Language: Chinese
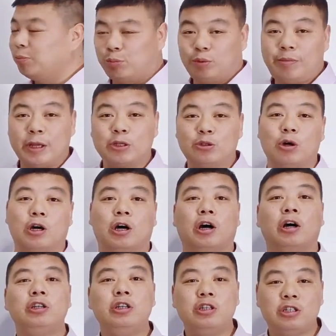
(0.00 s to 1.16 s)
不便做
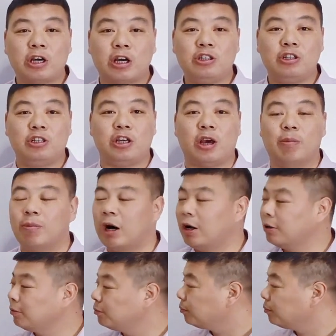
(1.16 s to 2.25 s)
和，一将一闲吗？